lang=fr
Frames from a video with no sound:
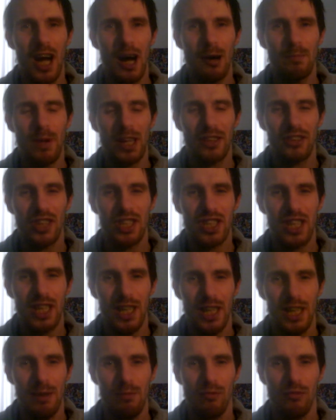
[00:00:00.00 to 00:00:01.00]
à
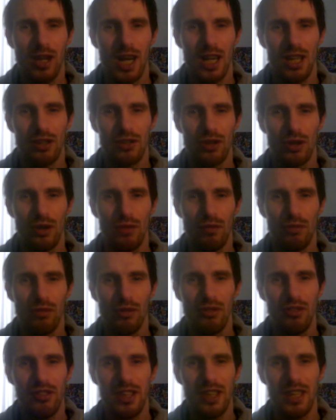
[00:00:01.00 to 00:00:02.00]
partager. Et moi, je
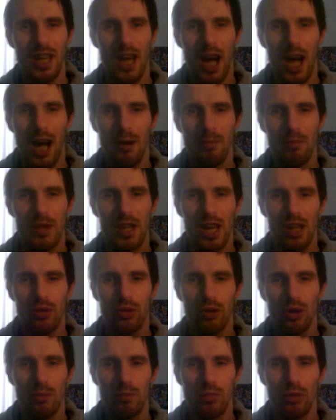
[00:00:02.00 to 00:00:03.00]
vous dis à
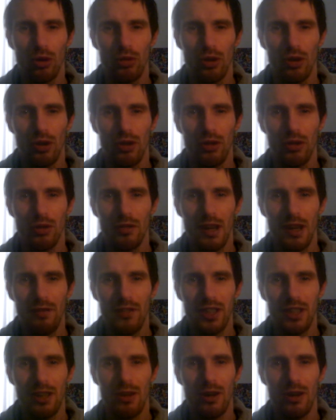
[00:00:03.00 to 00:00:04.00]
bientôt pour de nouvelles
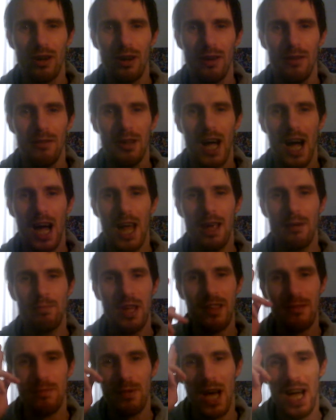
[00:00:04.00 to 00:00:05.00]
vidéos. Allez,
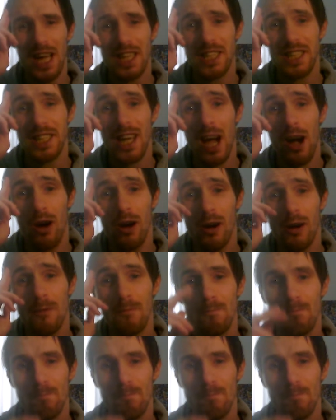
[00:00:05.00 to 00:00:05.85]
peace, bye, ciao